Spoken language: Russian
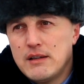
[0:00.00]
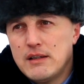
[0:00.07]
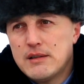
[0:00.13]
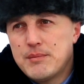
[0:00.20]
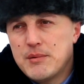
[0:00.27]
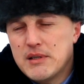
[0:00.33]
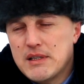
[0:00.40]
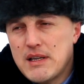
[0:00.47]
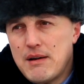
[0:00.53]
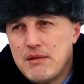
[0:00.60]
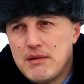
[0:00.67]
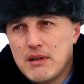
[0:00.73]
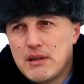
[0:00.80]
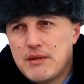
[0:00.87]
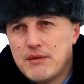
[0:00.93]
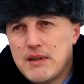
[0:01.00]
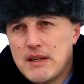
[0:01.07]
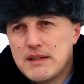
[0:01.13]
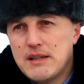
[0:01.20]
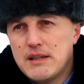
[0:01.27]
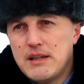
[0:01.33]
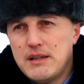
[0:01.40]
Из представленных
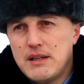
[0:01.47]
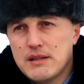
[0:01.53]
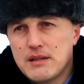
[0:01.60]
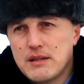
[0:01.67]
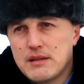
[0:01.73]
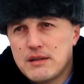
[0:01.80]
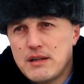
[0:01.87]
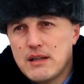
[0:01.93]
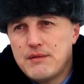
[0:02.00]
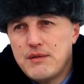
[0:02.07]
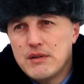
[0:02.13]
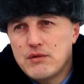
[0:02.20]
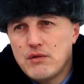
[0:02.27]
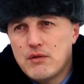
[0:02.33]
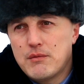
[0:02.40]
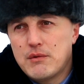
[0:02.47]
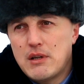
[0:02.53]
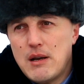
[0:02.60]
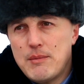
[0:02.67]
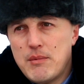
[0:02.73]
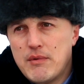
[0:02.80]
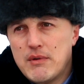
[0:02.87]
12 единиц соответствует
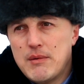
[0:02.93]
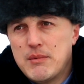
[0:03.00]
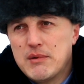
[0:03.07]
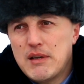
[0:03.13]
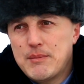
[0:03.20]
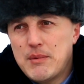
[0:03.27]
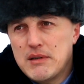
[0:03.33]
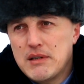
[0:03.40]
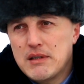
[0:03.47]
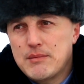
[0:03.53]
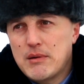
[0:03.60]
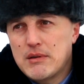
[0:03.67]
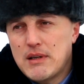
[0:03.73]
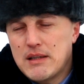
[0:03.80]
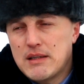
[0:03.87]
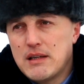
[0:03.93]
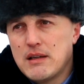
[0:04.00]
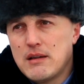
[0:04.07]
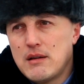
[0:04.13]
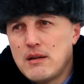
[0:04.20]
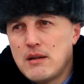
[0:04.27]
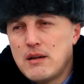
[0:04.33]
требованиям безопасной эксплуатации.